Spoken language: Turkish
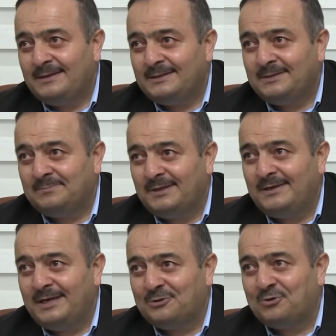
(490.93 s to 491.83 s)

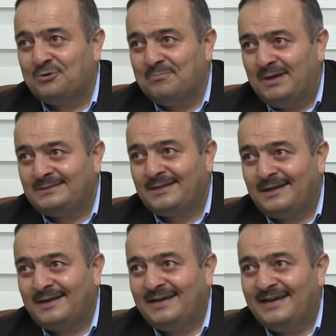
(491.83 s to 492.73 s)
Şimdi niyet okunmaz
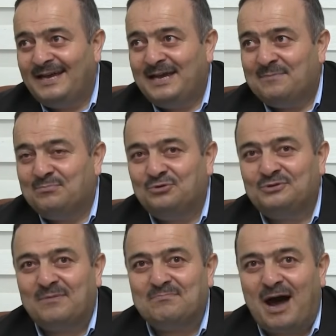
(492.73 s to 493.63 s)
da
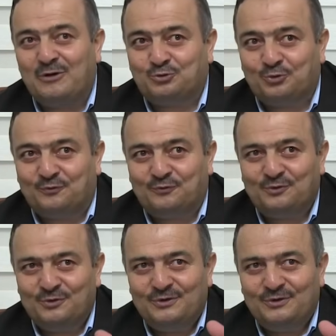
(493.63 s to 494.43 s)
burada mahzuf